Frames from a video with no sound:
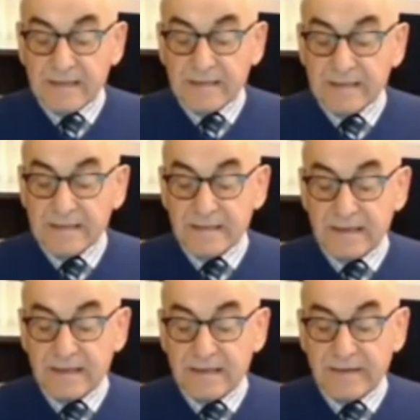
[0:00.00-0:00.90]

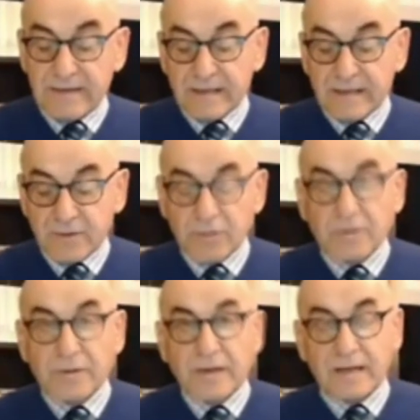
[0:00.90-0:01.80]
size devlet her
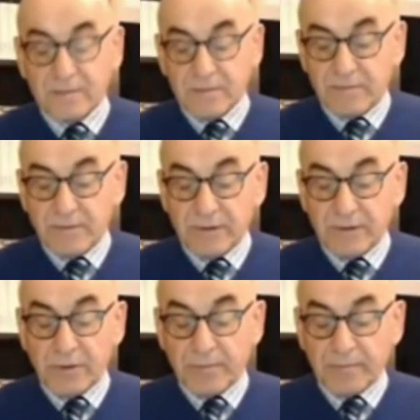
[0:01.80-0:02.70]
türlü yardımı
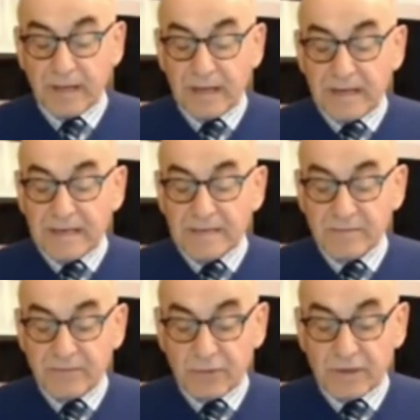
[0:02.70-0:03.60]
yapabiliyor.
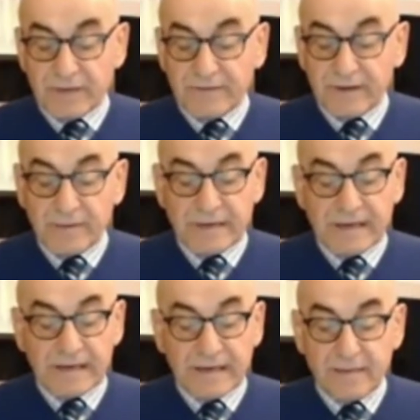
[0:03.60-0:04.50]
Şimdi fotoğrafla
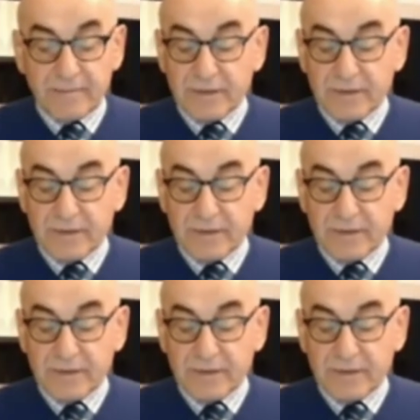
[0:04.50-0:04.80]
habere gelelim.